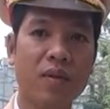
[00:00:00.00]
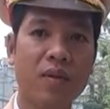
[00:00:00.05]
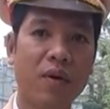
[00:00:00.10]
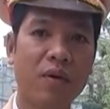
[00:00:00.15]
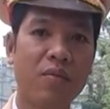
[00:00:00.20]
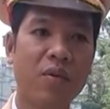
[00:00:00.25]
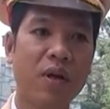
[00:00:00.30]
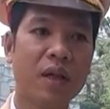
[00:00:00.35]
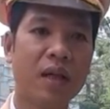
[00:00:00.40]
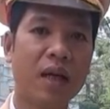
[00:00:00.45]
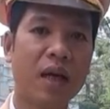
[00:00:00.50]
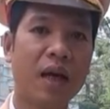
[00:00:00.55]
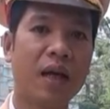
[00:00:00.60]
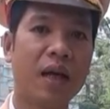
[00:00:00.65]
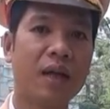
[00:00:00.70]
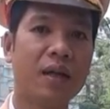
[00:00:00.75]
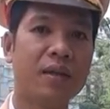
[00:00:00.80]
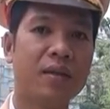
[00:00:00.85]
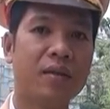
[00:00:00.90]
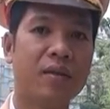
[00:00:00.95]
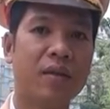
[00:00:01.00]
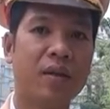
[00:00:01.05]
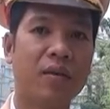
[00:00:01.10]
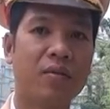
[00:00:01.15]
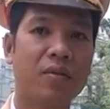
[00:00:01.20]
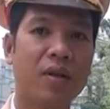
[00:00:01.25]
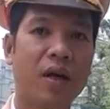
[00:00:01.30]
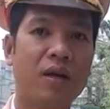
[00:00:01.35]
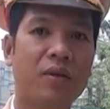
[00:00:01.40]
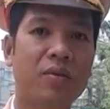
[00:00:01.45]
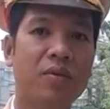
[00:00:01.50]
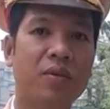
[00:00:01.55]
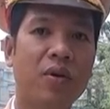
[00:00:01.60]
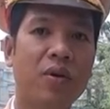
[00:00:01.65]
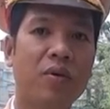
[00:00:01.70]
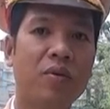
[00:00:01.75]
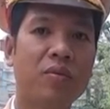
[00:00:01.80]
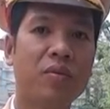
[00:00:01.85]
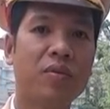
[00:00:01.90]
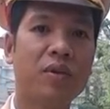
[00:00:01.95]
phòng ngừa tai nạn. Đồng thời chúng
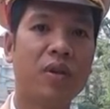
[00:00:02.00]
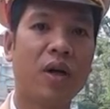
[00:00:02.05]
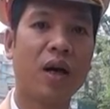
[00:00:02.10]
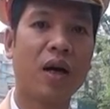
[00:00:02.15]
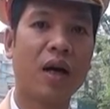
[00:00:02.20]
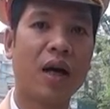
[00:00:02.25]
tôi cũng giờ